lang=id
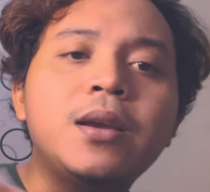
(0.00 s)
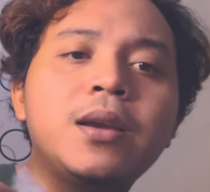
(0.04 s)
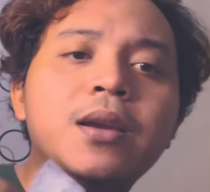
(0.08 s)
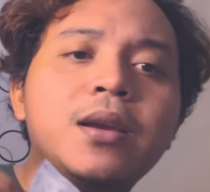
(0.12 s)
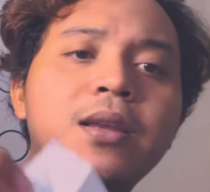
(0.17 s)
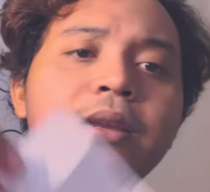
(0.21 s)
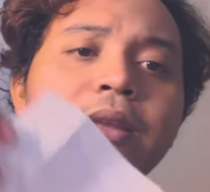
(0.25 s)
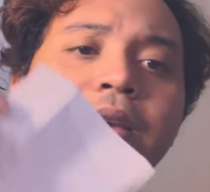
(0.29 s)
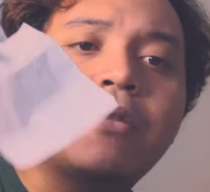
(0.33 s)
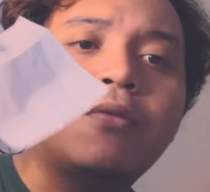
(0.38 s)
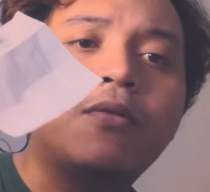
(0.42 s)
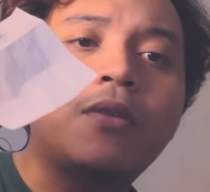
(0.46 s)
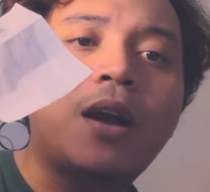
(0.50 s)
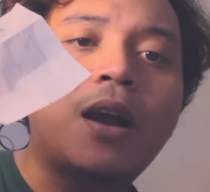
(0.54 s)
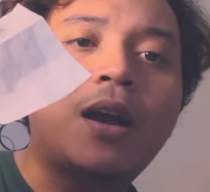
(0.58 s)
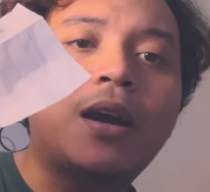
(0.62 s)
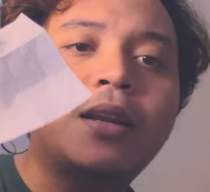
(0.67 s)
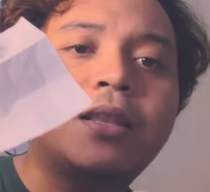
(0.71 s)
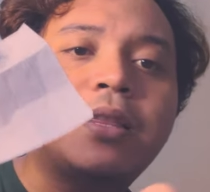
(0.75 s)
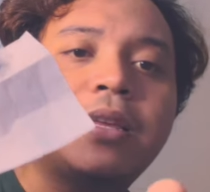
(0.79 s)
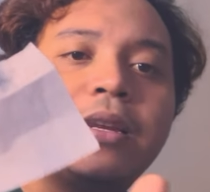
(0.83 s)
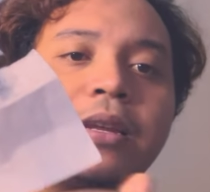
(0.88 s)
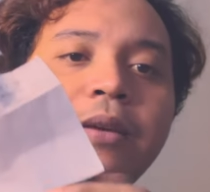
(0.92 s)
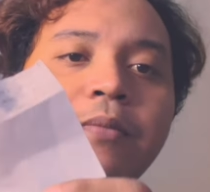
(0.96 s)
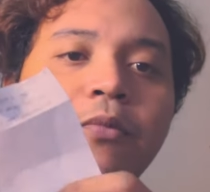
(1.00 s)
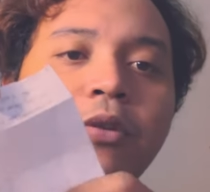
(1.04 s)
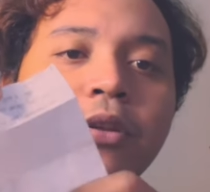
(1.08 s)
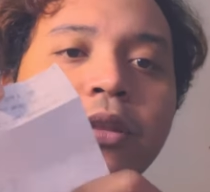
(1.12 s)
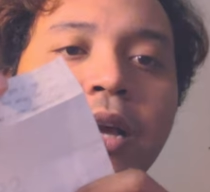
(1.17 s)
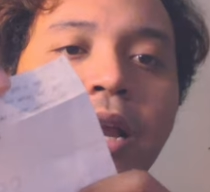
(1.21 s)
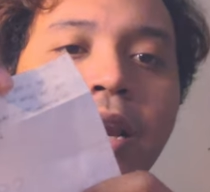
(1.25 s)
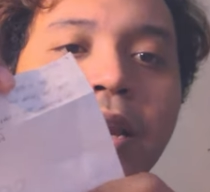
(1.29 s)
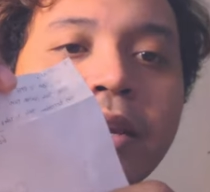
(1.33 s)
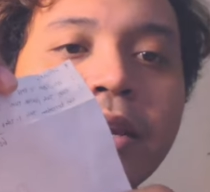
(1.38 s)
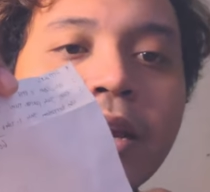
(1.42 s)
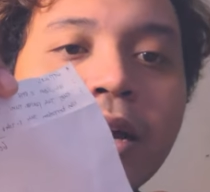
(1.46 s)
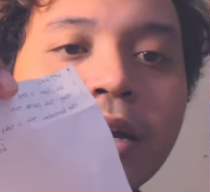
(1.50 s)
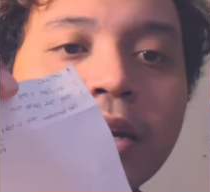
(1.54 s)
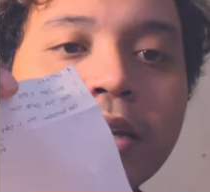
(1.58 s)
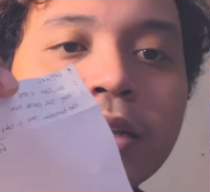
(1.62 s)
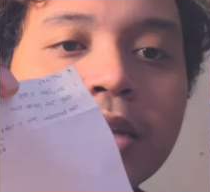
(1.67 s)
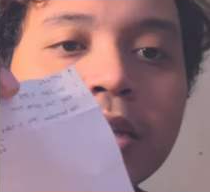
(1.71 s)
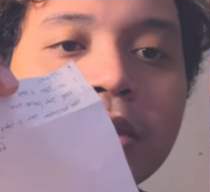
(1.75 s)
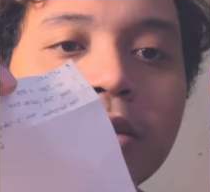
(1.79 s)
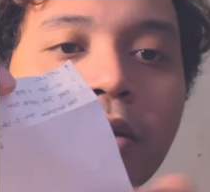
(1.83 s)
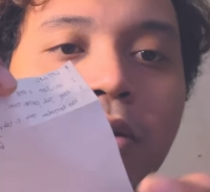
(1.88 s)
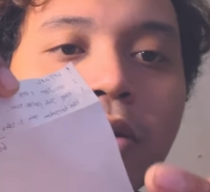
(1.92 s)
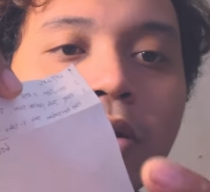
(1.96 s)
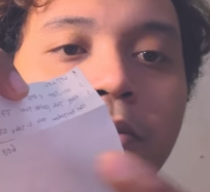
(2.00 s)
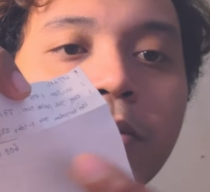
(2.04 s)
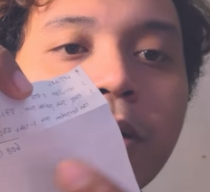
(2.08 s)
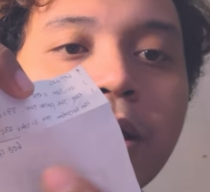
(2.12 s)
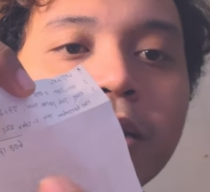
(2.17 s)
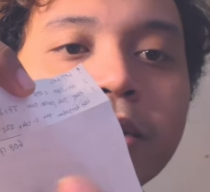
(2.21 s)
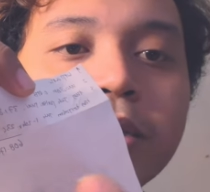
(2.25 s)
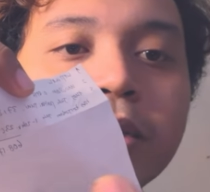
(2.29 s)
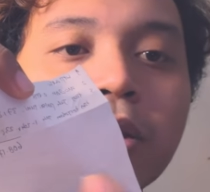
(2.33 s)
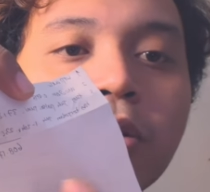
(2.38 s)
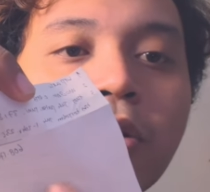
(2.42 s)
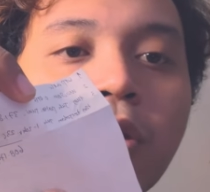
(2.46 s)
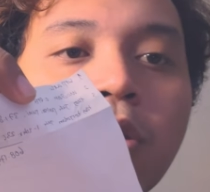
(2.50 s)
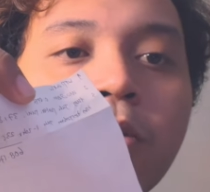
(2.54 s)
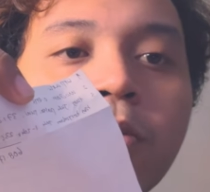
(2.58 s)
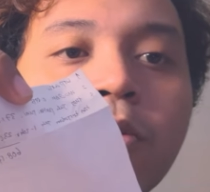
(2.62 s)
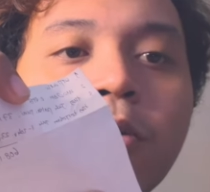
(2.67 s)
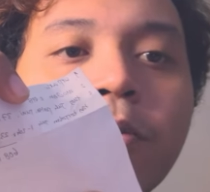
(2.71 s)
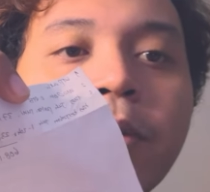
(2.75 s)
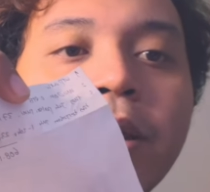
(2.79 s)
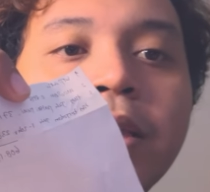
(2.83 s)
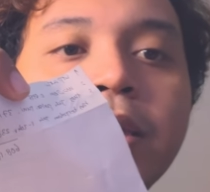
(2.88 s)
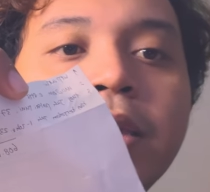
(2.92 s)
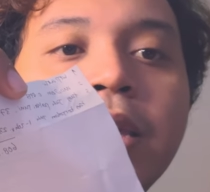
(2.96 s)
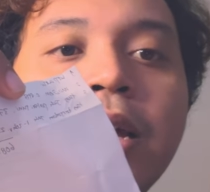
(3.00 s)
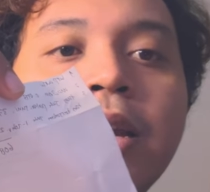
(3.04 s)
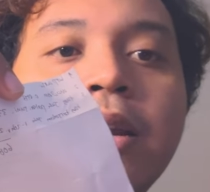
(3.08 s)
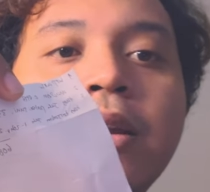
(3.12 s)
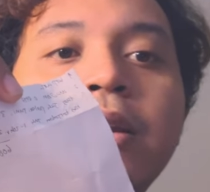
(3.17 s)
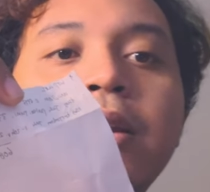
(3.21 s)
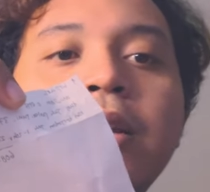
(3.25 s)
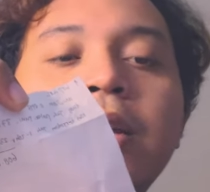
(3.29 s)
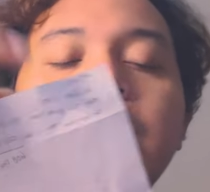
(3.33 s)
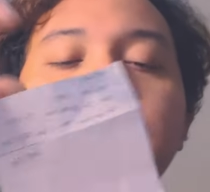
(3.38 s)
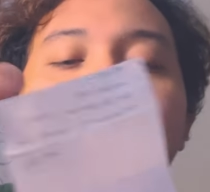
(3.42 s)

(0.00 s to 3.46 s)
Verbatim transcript: ini aku nggak ngerti nih buat kalian yang ngerti tolong balas di kolom komentar.